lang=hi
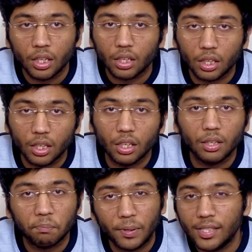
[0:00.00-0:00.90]
कि
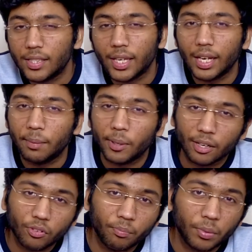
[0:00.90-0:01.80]
प्लीज़ एक
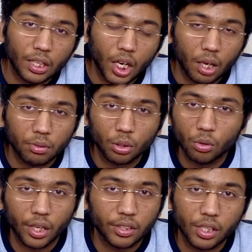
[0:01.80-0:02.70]
प्लेटफॉर्म पे आप ज़रूर
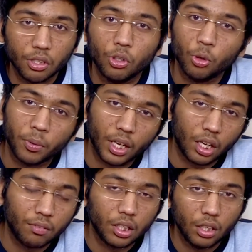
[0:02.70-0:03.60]
आ जाइए यूट्यूब के
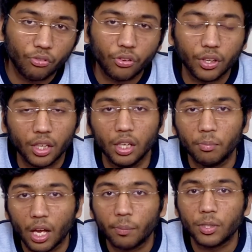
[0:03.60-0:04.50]
अलावा जिससे कि मैं
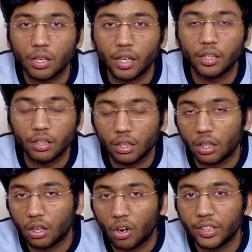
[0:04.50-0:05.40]
आपसे
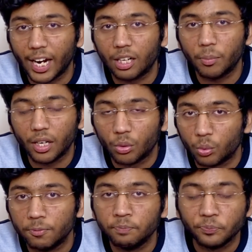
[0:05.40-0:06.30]
कॉन्टैक्ट में रहूँ
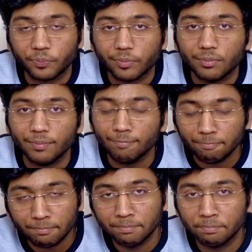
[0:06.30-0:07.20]

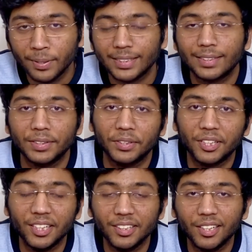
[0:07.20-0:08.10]
बस
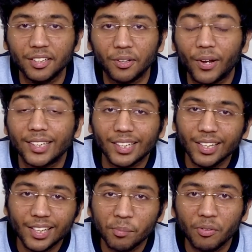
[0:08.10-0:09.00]
इतना ही था और ऐसा नहीं
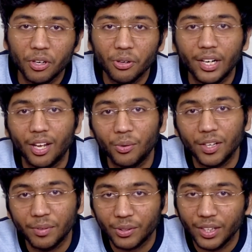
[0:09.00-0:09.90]
है कि मैं वीडियो नहीं डालूंगा
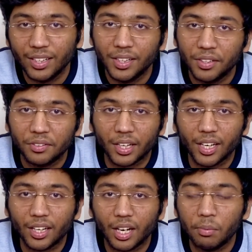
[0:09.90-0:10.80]
अभी कोई ठीक
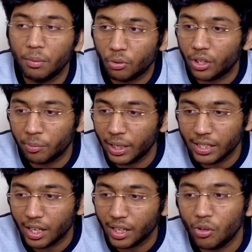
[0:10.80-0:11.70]
है अभी हम ट्विटर पर नहीं
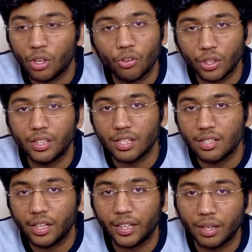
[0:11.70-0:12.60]
जा रहे हैं क्योंकि उन्होंने तीस
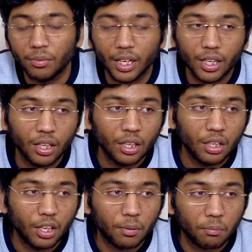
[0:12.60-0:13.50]
दिन का टाइम दिया है
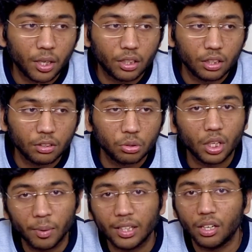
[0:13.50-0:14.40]
बट उसके
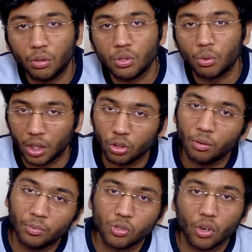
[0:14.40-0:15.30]
बाद अगर कुछ होगा तो
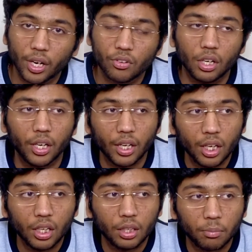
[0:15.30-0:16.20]
हम कुछ और एक्शन लेंगे
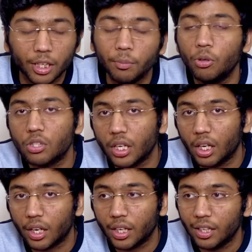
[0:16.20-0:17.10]
बट अभी कुछ नहीं कर
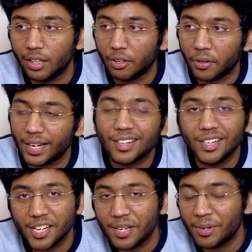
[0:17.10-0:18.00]
रहे हैं और ऐसा नहीं
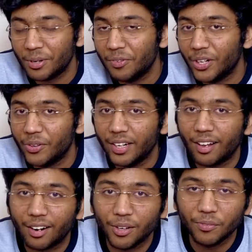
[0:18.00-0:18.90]
है कि मैं कोई वीडियो नहीं डाल
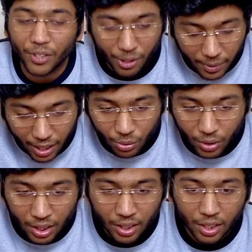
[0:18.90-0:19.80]
रहा हूँ वीडियो में
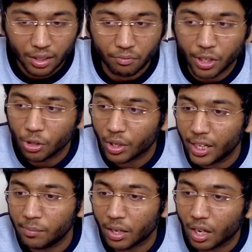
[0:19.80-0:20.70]
डालूंगा वीडियो के लिए
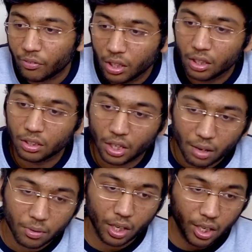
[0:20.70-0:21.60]
मैं काफ़ी काम
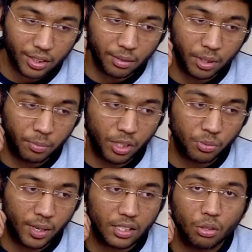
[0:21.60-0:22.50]
कर रहा था बट बीच
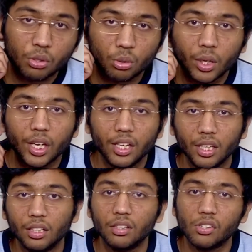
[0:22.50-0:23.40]
में ऐसा कुछ हो गया ये
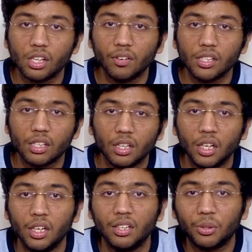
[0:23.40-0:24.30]
जिसकी वजह से
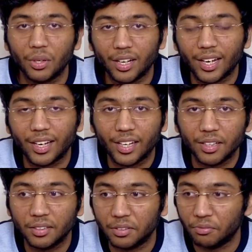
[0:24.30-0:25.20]
थोड़ा रह गया
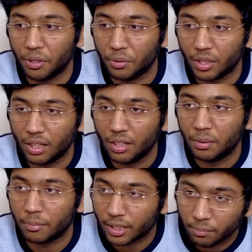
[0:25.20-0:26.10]
वीडियो का
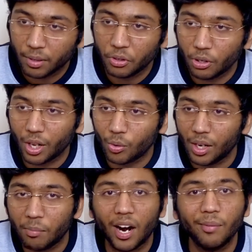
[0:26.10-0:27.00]
बट अब मैं वीडियो डालूंगा
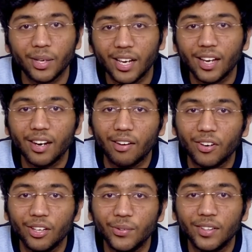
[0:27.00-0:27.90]
भाड़ में गया यार
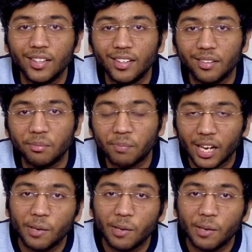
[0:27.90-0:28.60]
रेवेन्यू पहली